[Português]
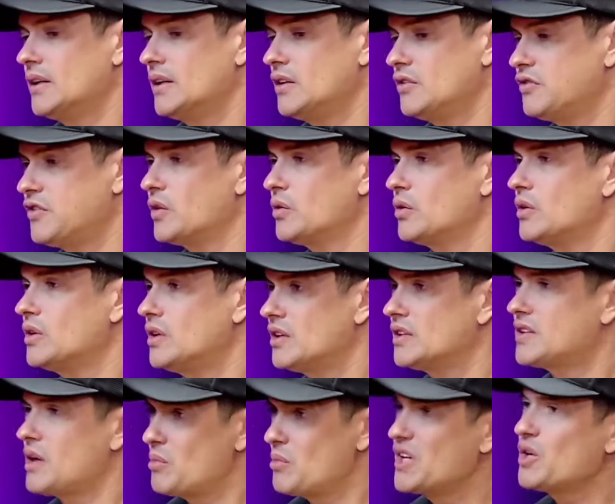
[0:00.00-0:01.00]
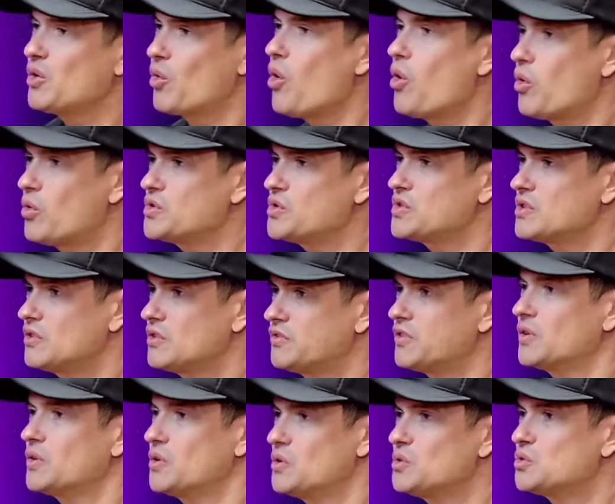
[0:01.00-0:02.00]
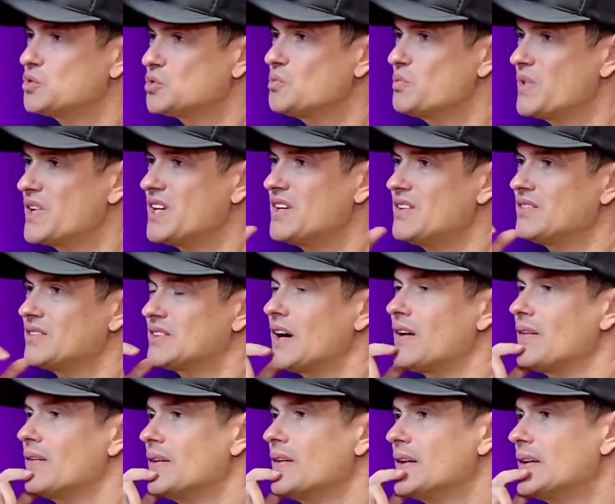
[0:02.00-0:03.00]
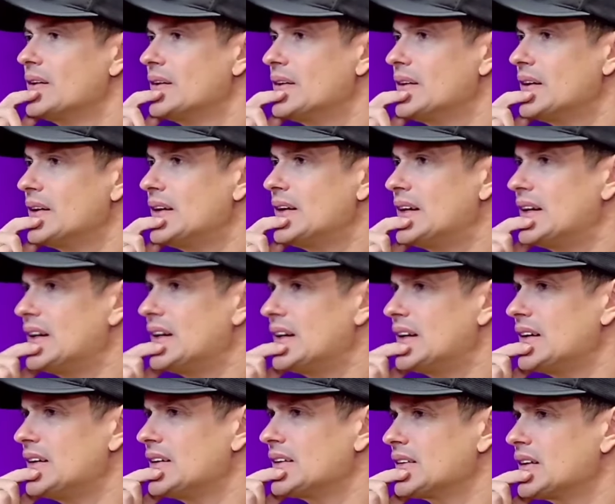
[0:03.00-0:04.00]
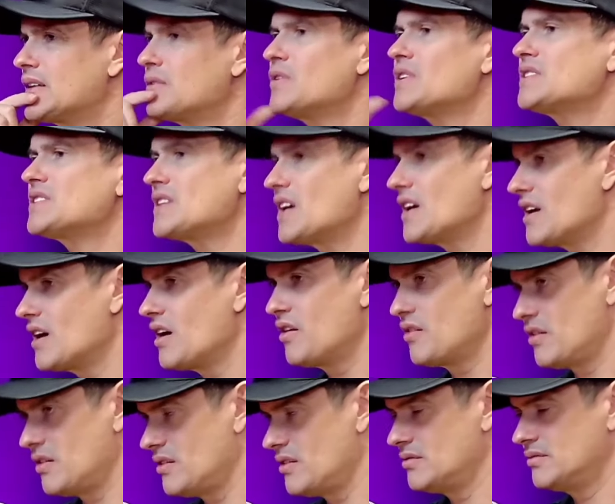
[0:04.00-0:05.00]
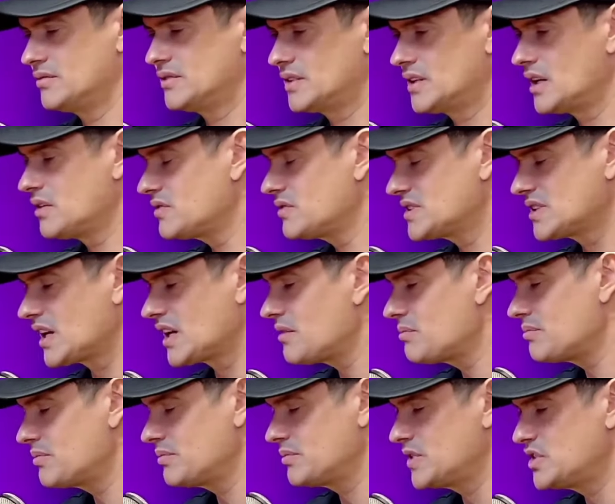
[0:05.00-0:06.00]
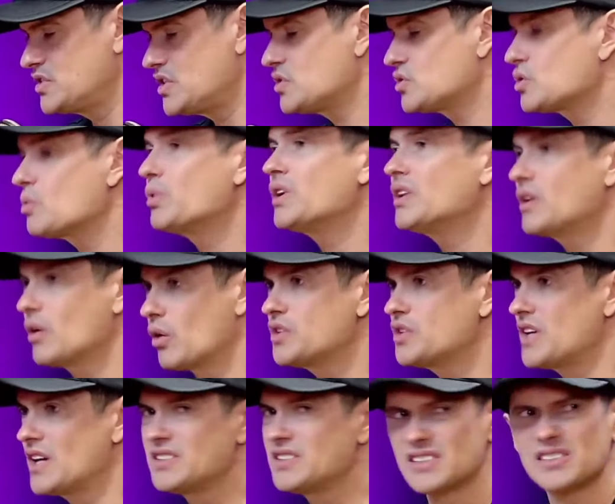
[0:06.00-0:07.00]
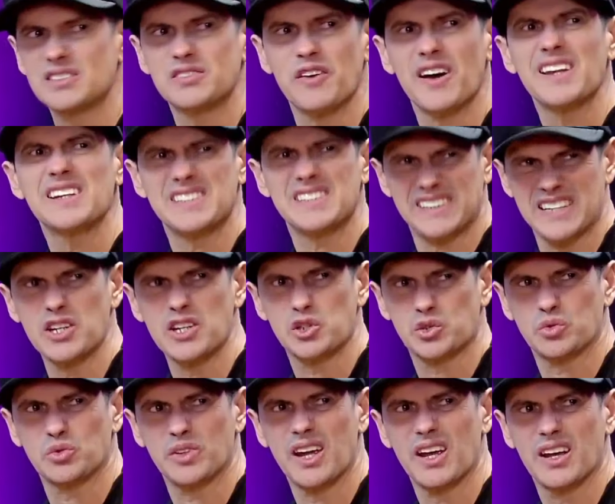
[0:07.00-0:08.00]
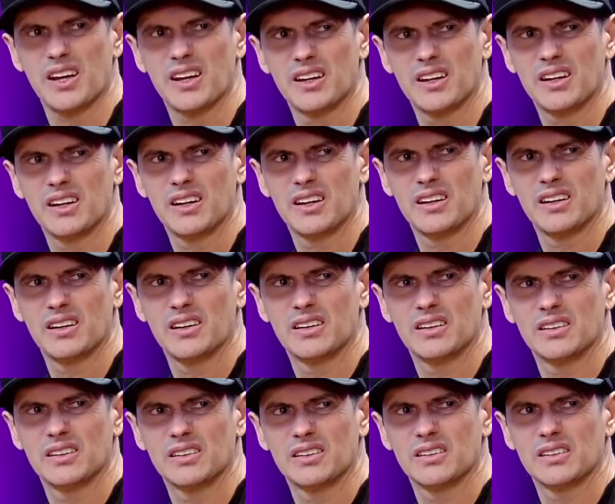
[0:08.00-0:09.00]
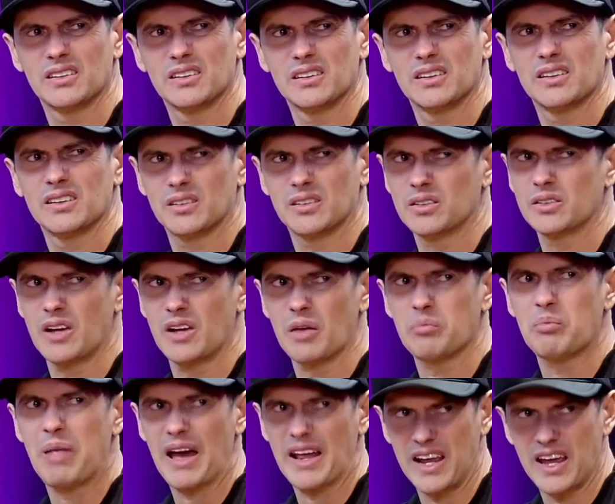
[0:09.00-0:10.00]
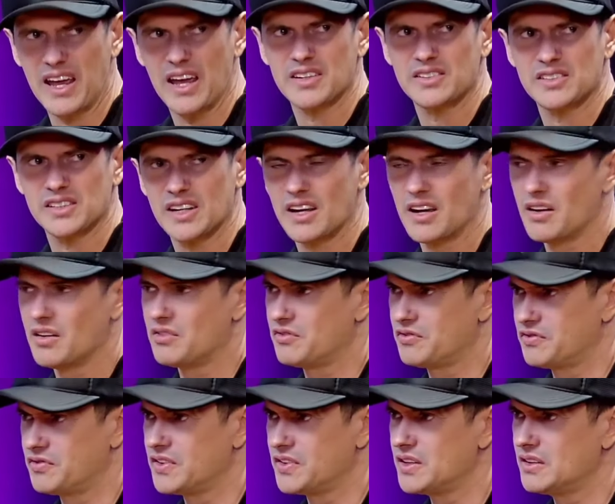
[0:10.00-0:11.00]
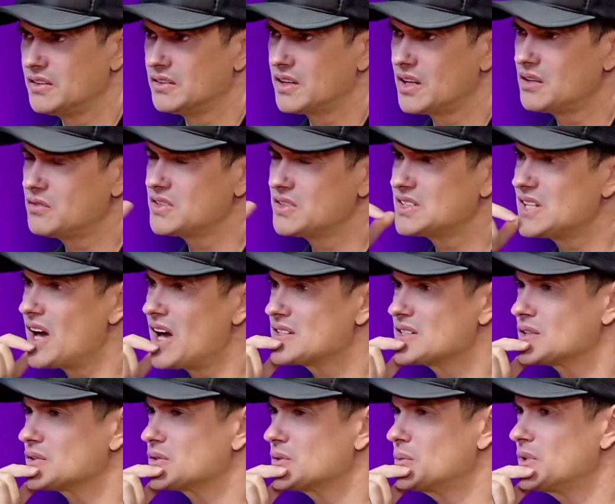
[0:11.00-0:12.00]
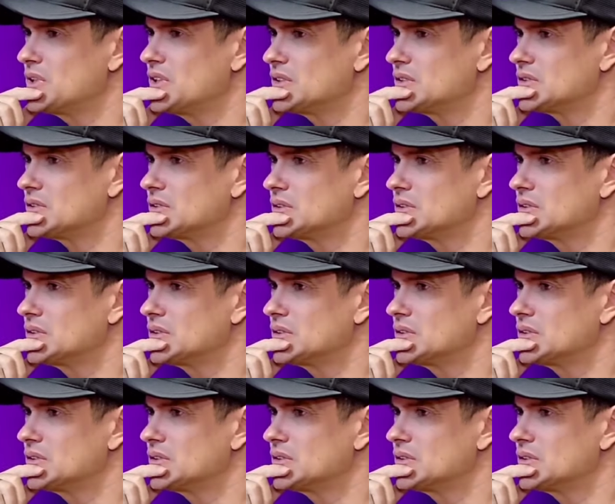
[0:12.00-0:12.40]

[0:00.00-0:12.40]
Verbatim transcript: Ele falou, ele até brincou contigo, Ele falou, e o sobrinho tal? O é, que, que você é? O que, que você quer me dizer sobre o negócio de. Aí se fala incesto, né? Incesto, sim. Quando é parente, né? Sim, É. O que, que você acha sobre isso?